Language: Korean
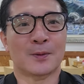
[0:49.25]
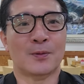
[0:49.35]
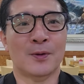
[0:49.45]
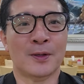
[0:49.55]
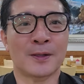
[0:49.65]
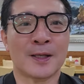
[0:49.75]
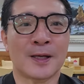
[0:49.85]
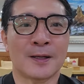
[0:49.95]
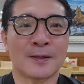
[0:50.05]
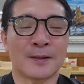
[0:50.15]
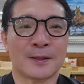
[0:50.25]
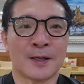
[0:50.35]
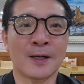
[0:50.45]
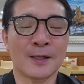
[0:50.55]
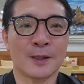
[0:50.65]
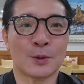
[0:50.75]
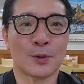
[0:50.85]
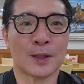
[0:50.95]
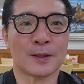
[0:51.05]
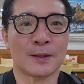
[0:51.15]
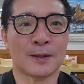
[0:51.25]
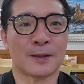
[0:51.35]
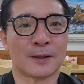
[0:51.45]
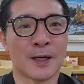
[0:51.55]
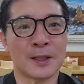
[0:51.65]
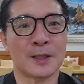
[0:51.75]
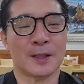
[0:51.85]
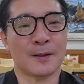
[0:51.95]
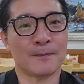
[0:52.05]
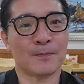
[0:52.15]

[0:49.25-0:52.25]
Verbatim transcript: 훈련 기간을 잘 이수로 해서 다시